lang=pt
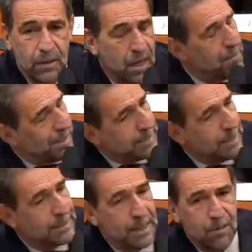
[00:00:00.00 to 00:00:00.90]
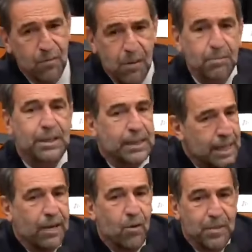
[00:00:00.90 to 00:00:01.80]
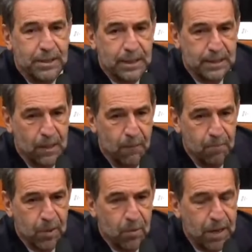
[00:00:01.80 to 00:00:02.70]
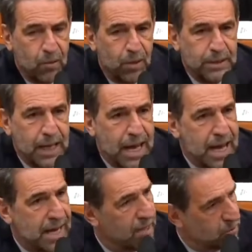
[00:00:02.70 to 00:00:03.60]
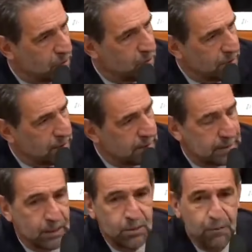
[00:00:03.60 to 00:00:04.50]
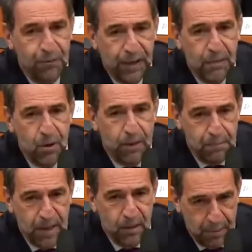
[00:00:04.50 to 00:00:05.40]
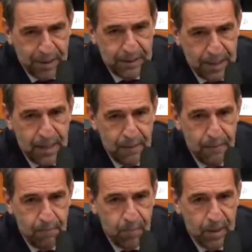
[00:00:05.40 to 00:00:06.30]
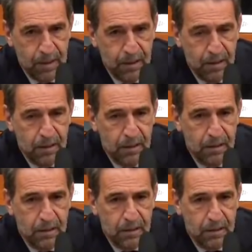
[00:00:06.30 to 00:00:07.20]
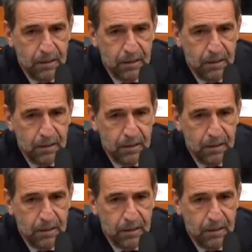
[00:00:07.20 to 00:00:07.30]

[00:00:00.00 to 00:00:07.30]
é uma exceção, vamos tratar como exceção. Uma coisa é regra, outra coisa é exceção. Então fica meu apelo para encerrar. Enio, o projeto é só